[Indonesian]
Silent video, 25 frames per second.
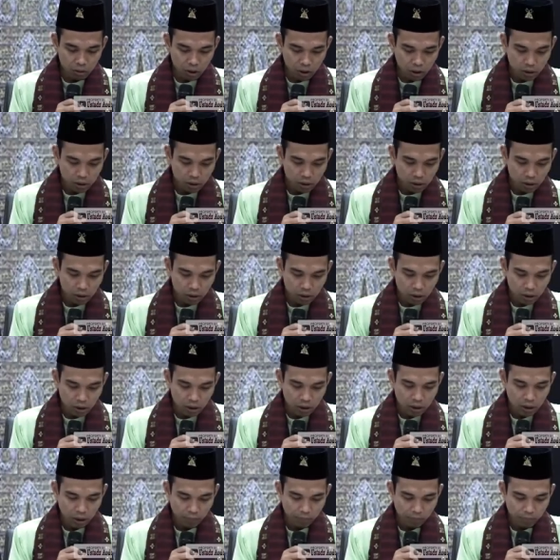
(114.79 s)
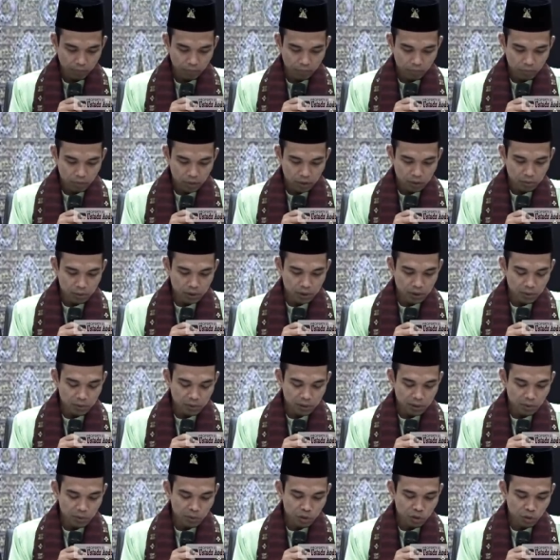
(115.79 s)
ih hitam, ini
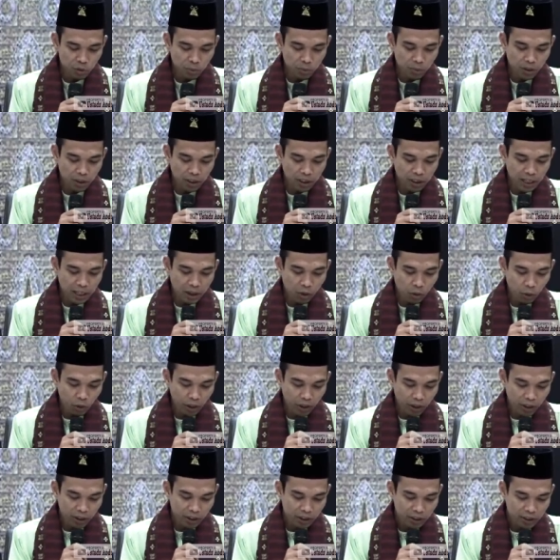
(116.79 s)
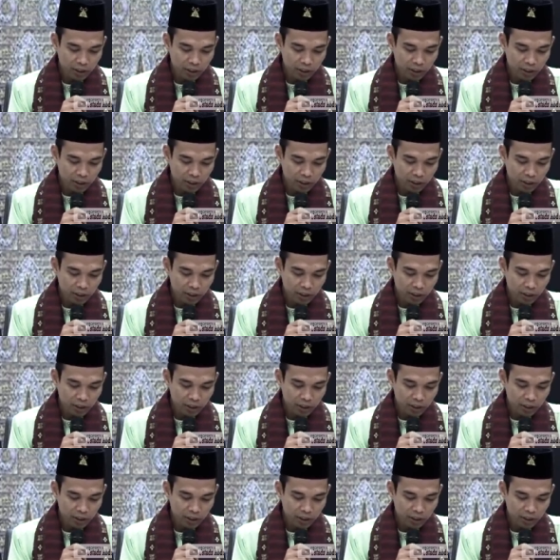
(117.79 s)
macam-macam sup kelelawar.